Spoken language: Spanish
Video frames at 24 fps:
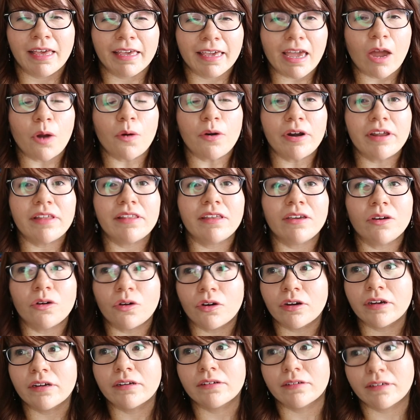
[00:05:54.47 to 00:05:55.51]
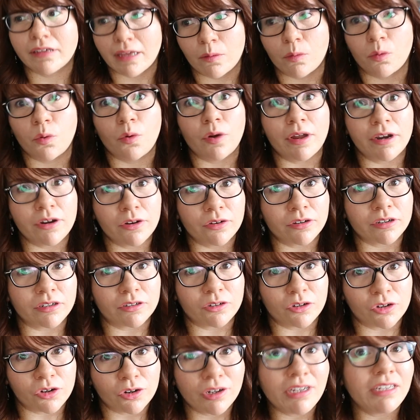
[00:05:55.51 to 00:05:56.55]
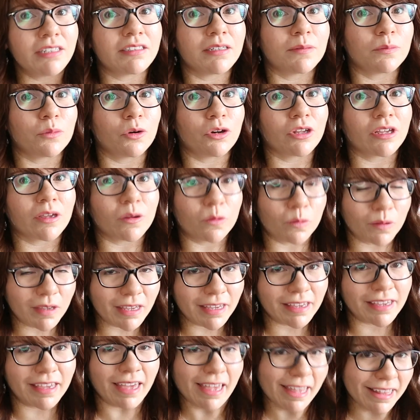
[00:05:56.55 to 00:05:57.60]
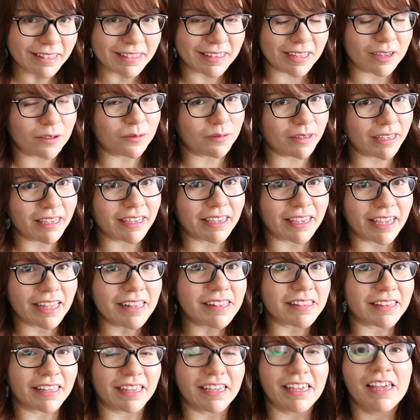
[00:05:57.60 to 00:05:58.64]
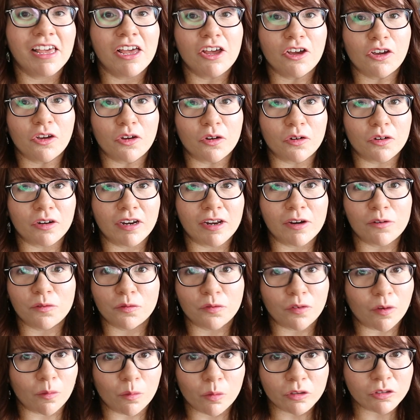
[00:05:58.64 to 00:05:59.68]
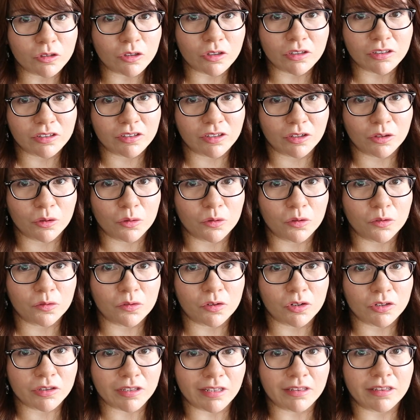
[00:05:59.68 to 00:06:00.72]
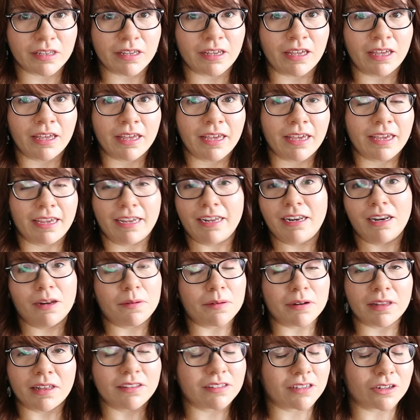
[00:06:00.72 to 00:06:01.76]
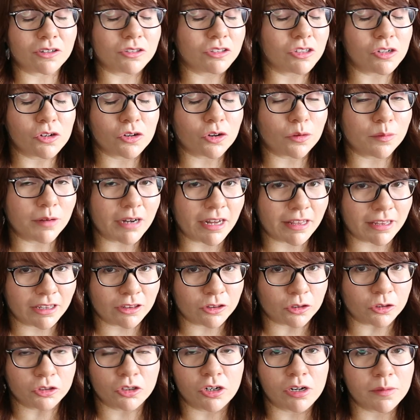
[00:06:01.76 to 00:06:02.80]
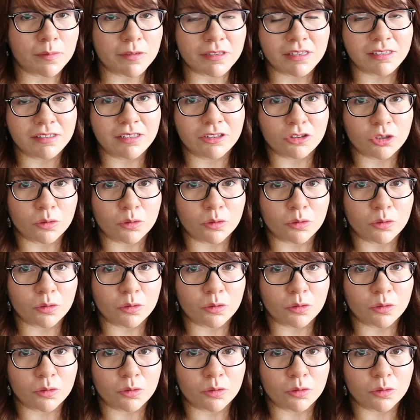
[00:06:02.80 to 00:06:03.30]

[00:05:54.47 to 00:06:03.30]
Que ahora digo, qué bueno que no lo hice, porque vi gente, vi gente con el famoso desayuno flotante y la verdad es que no se lo comen adentro, solamente se